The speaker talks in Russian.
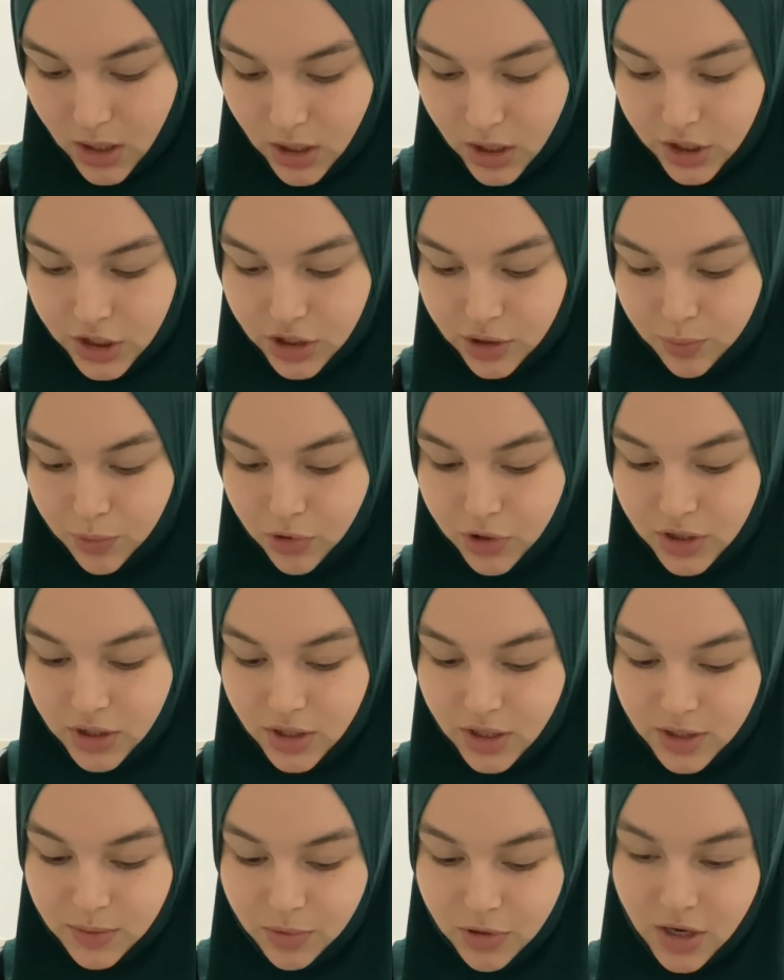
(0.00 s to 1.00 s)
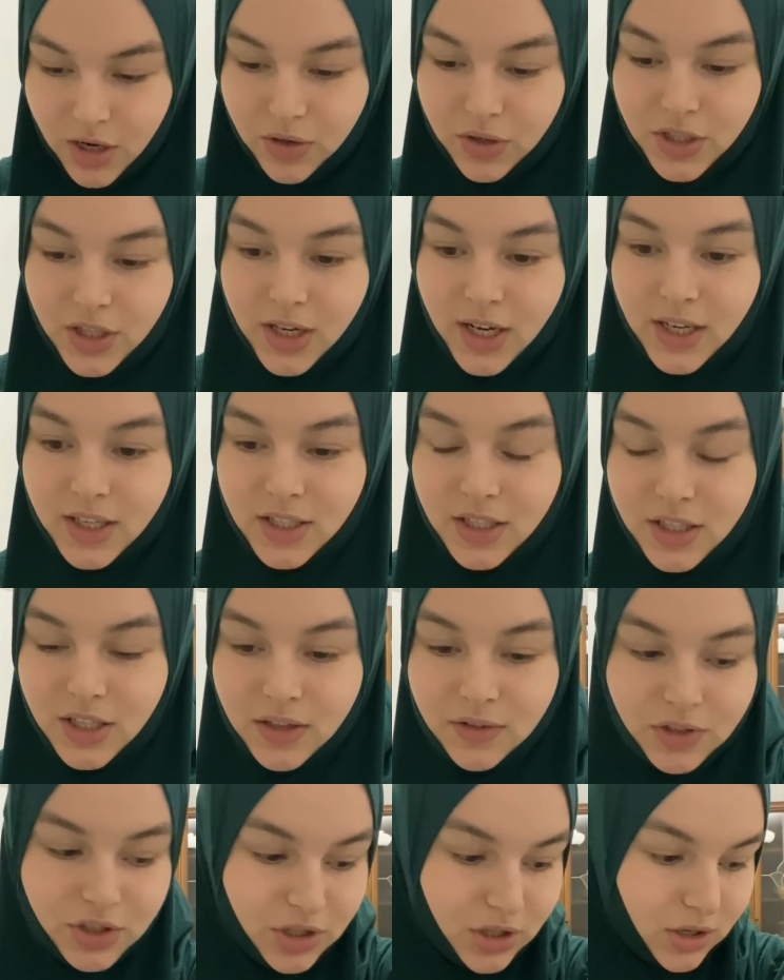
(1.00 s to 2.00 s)
Я сейчас просто разбираю заказы
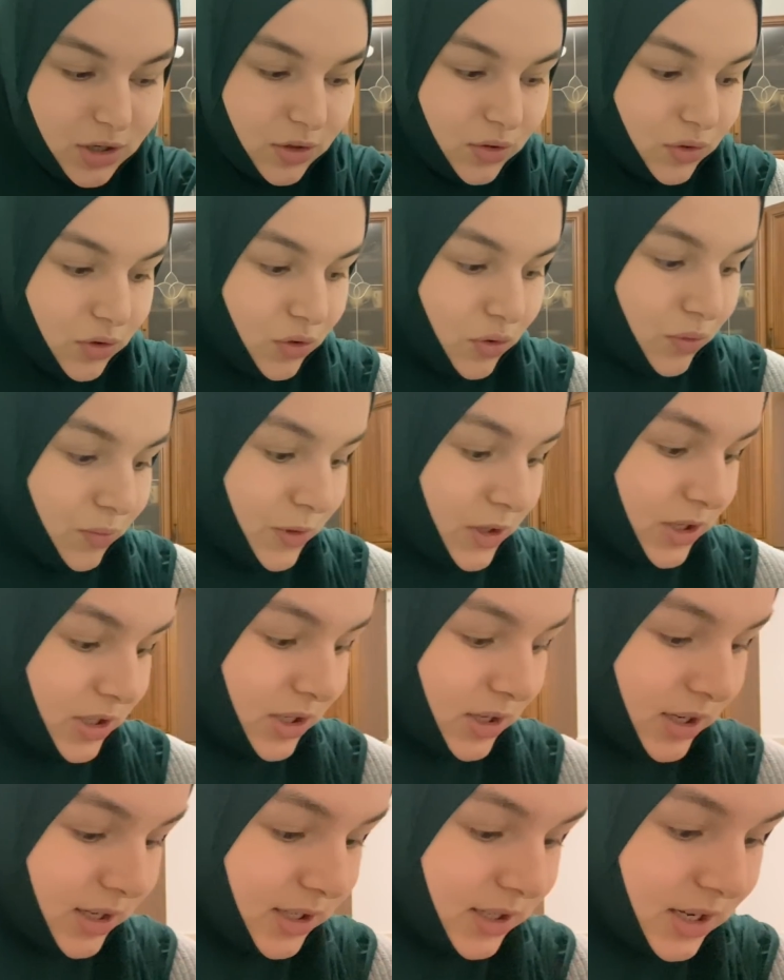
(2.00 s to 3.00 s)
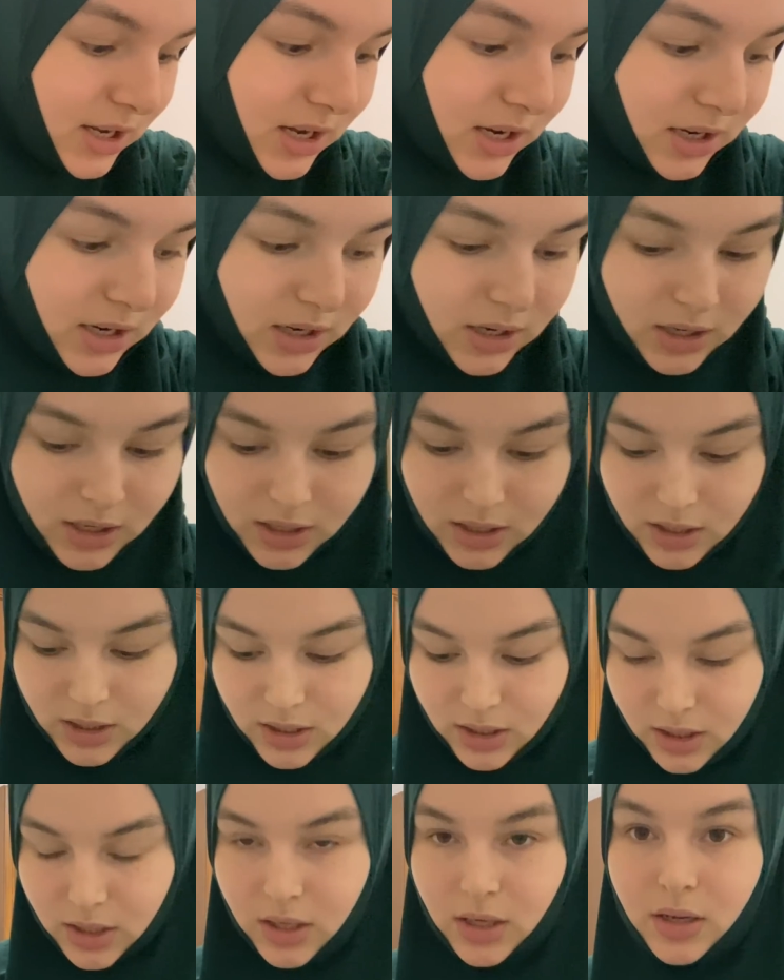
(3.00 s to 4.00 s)
девочек, которые у меня заказали,
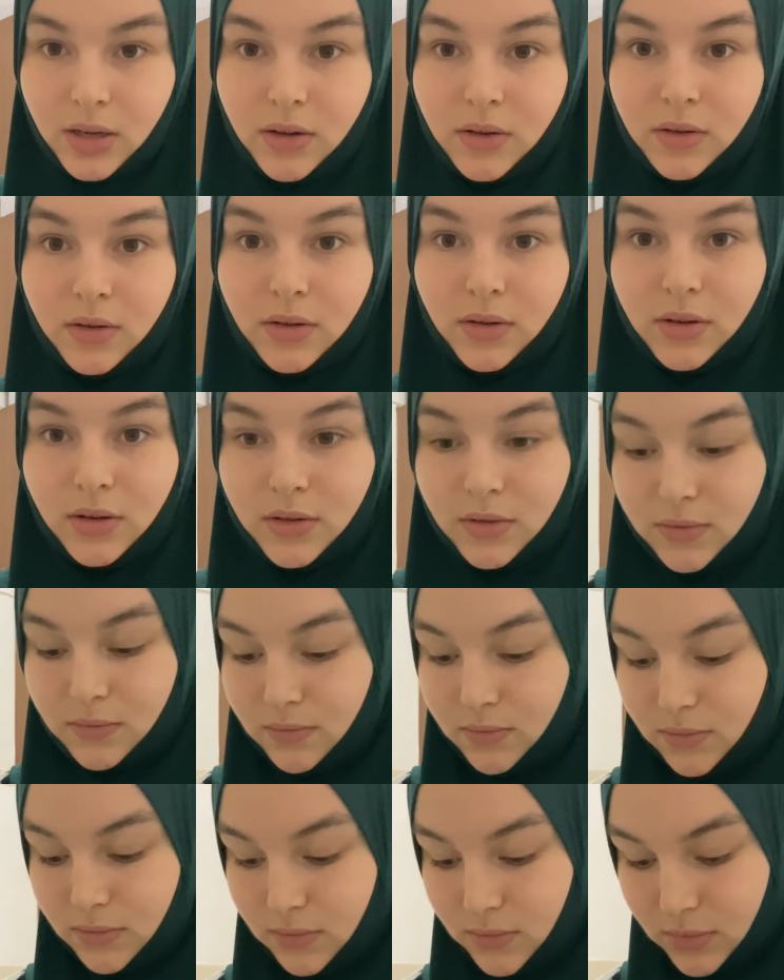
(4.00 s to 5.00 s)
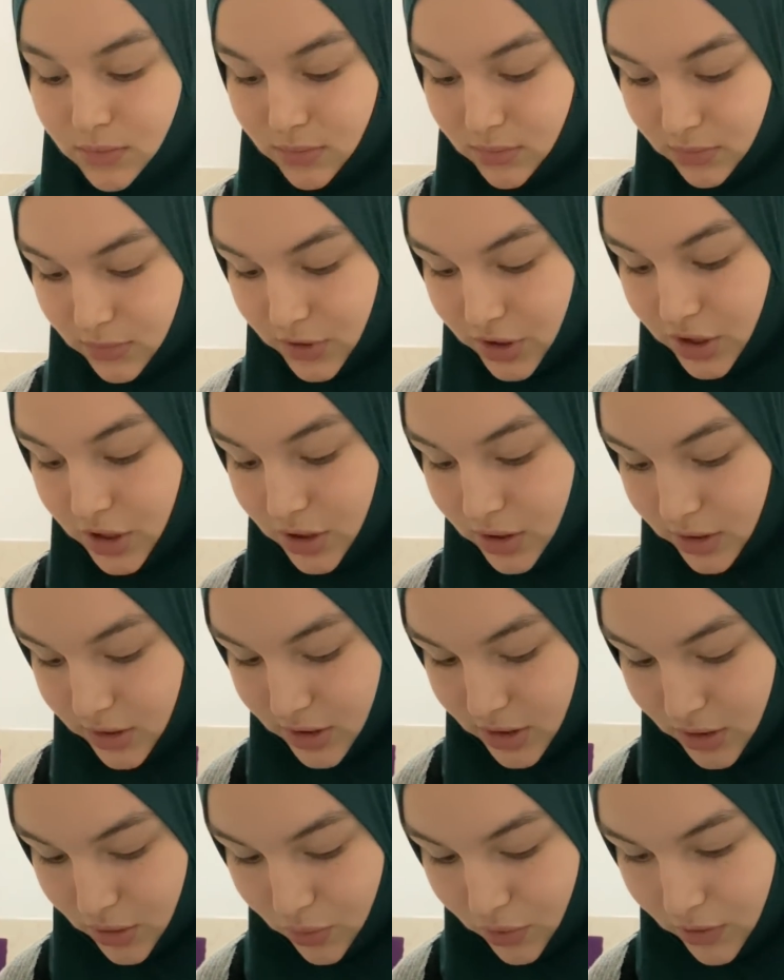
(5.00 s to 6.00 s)
и э, решила
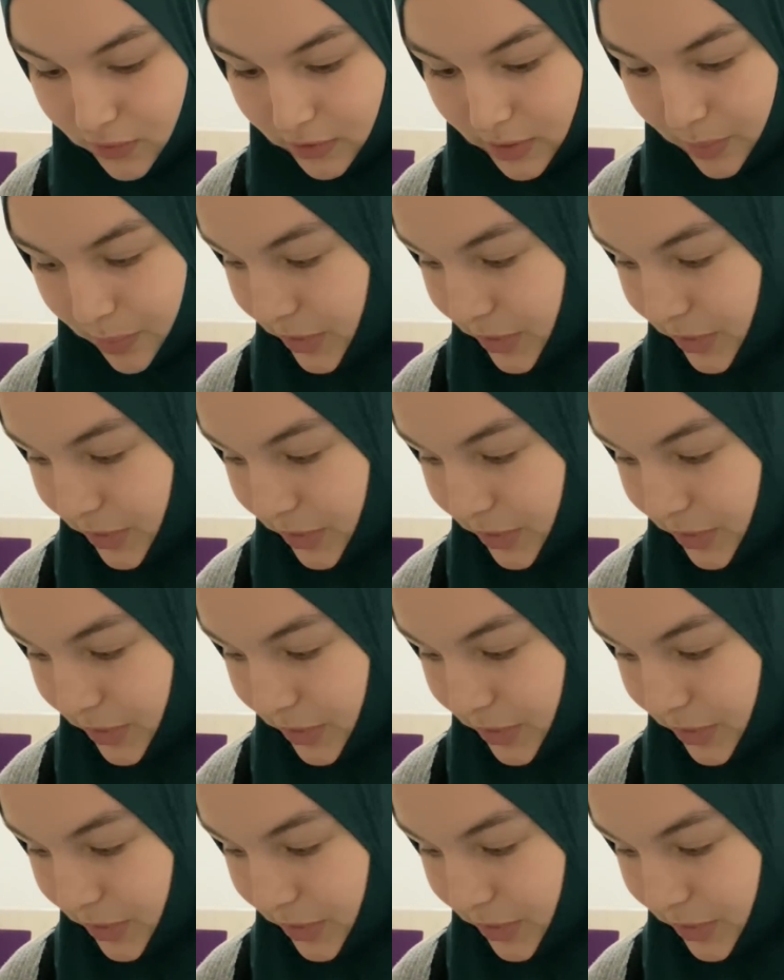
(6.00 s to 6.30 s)
заодно и вам